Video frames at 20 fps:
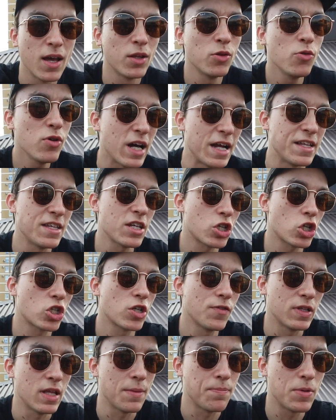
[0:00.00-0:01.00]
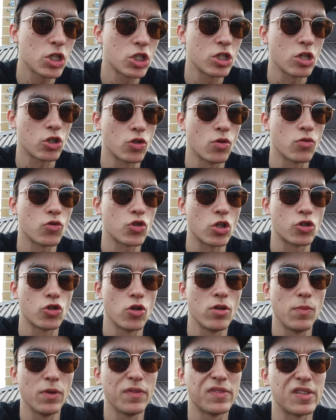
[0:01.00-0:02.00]
Ну и, конечно же, вы напишите, что нужно
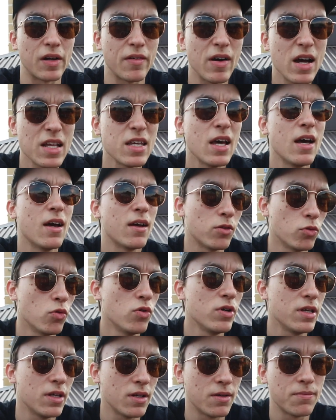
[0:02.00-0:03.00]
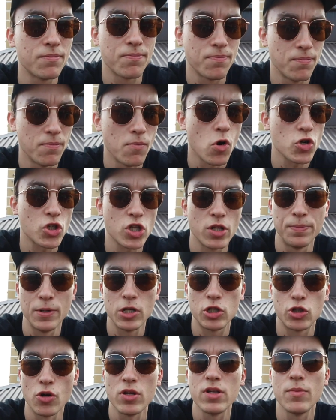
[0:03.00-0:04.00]
что-нибудь взорвать, ну и, может
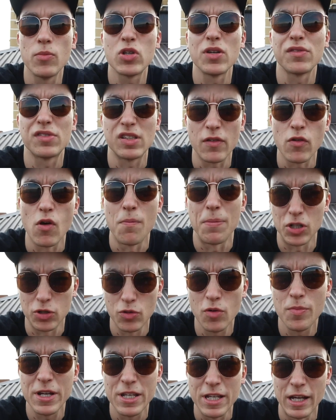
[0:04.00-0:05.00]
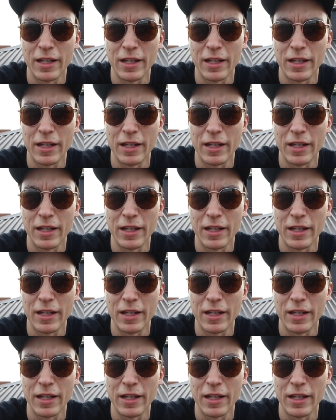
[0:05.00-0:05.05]
быть, что-нибудь и взорвем, почему бы и